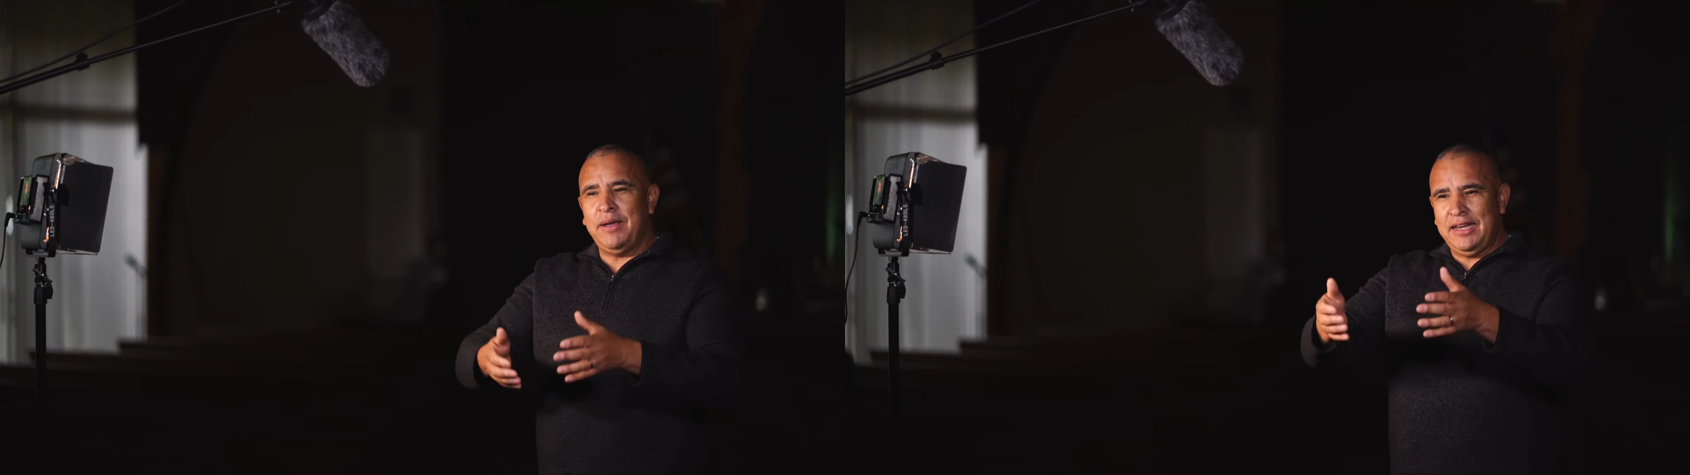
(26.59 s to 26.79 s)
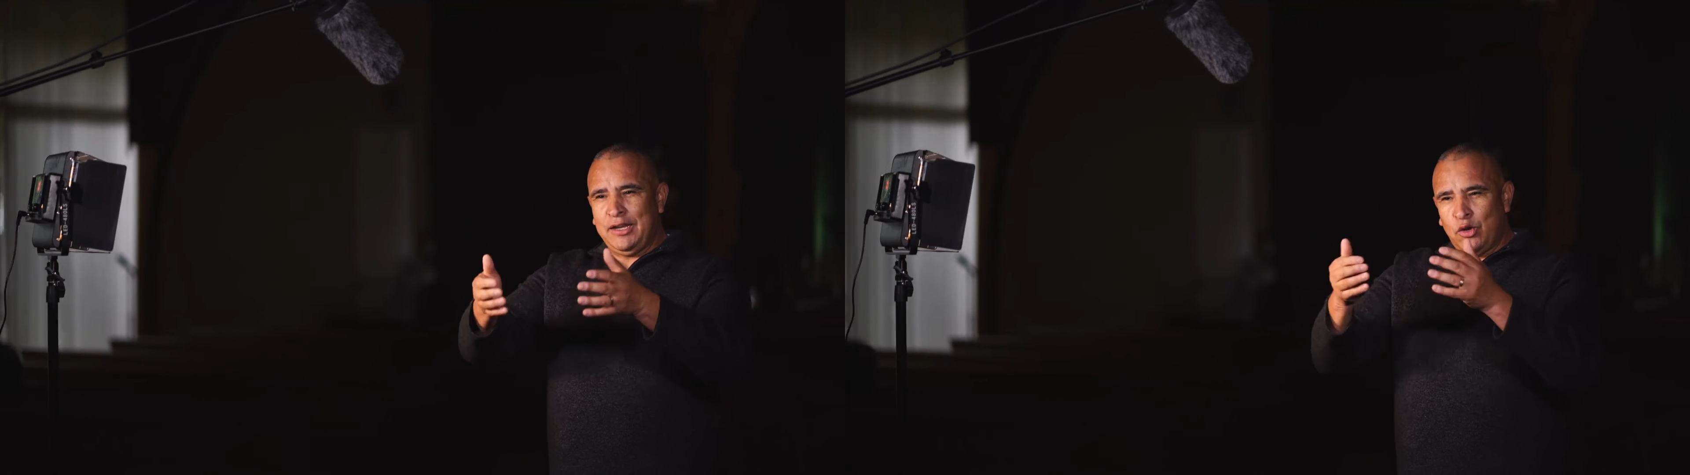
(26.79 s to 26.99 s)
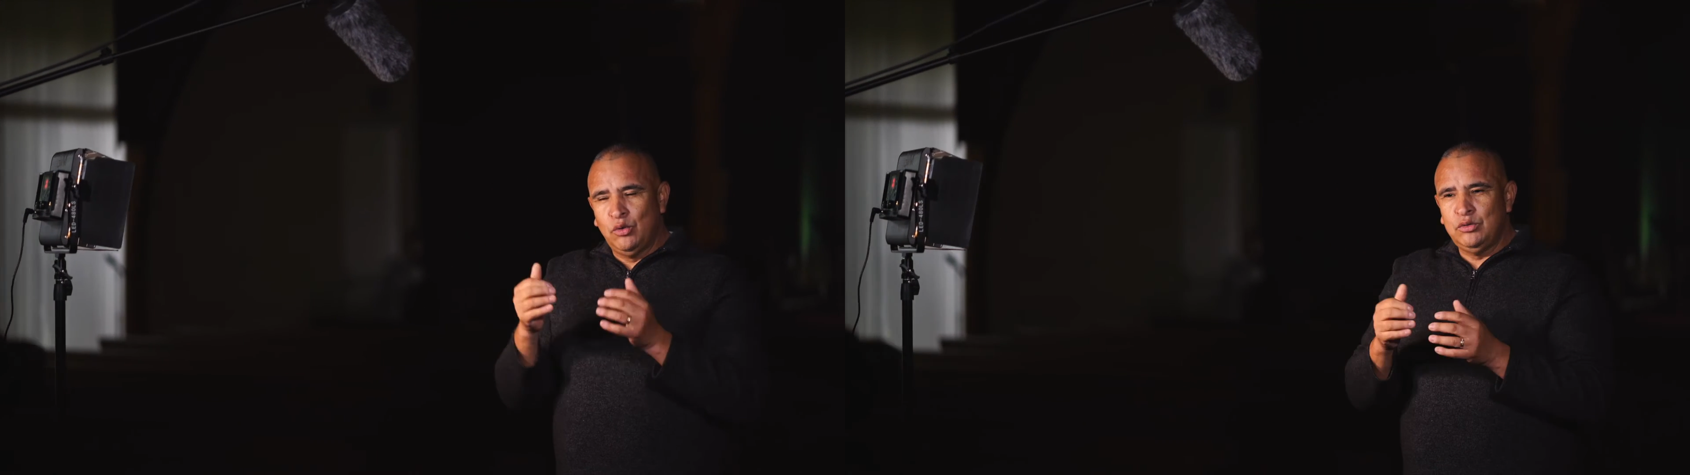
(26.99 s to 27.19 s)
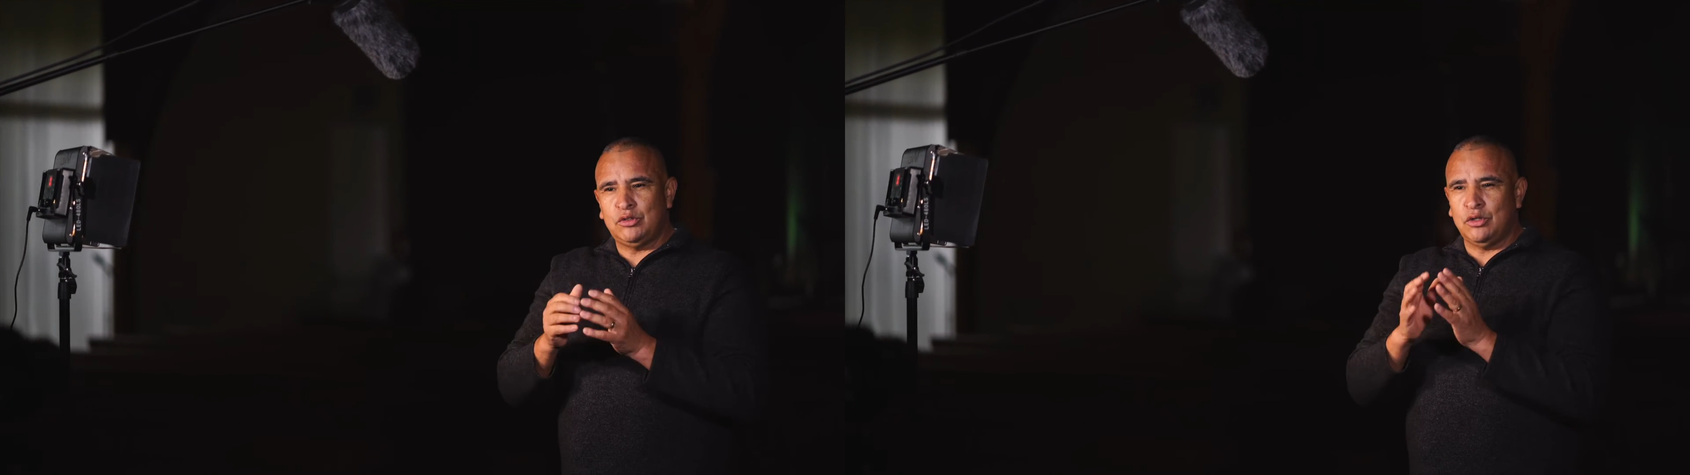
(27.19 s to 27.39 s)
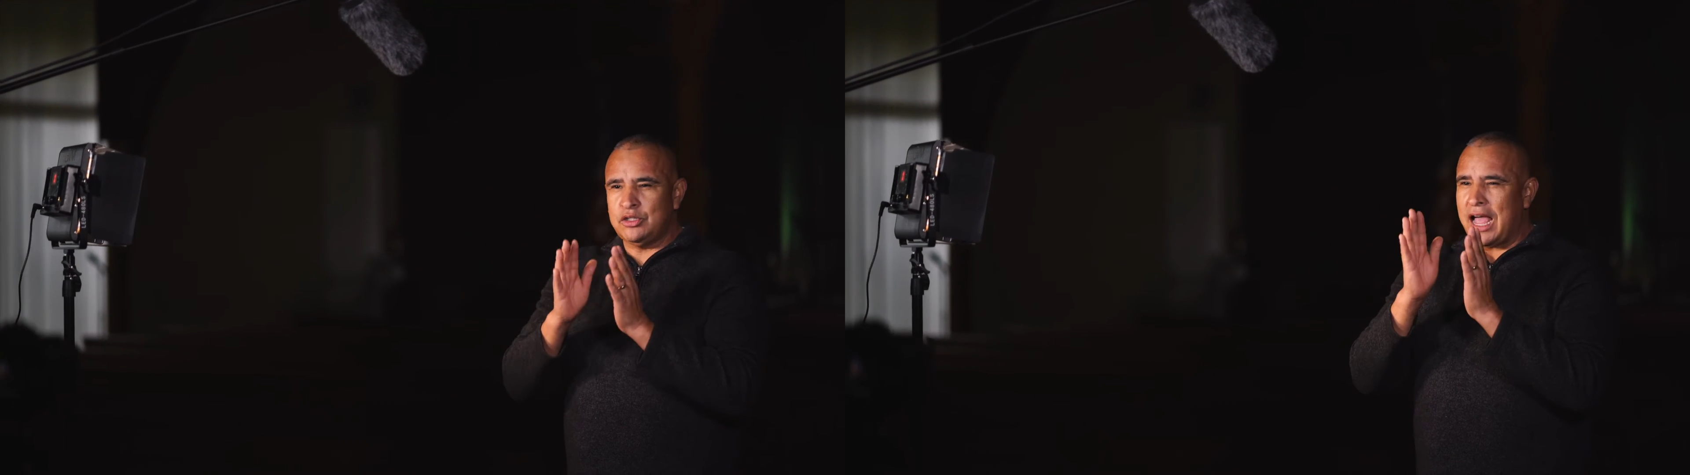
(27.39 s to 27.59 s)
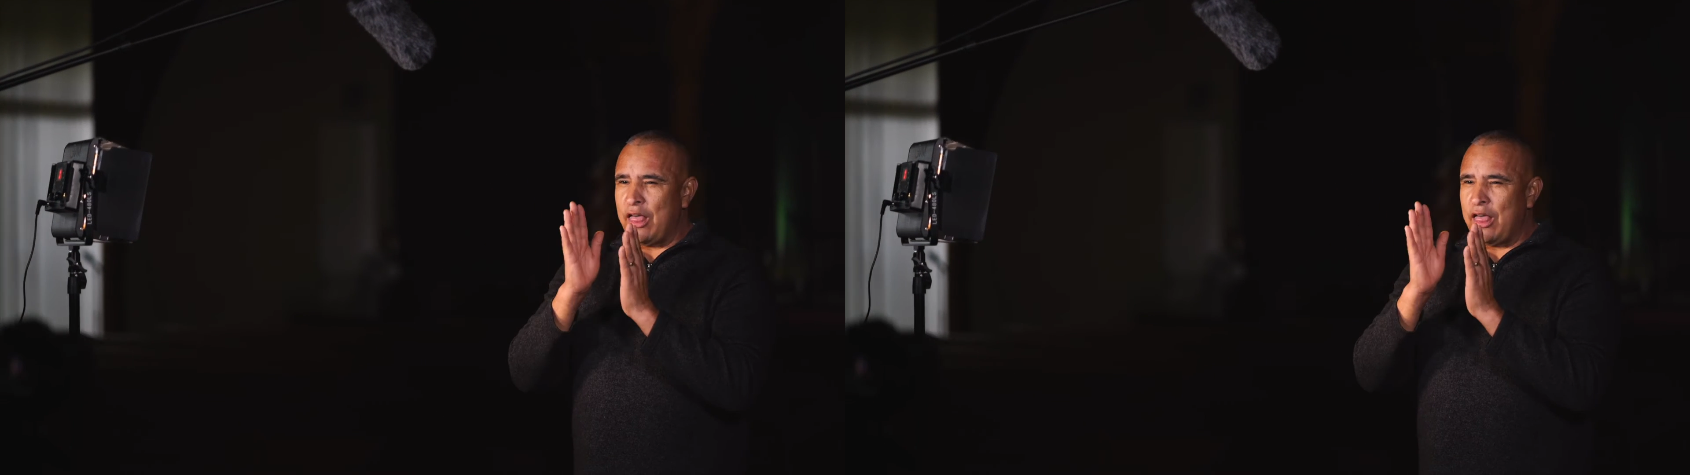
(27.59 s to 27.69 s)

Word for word: ven y juntos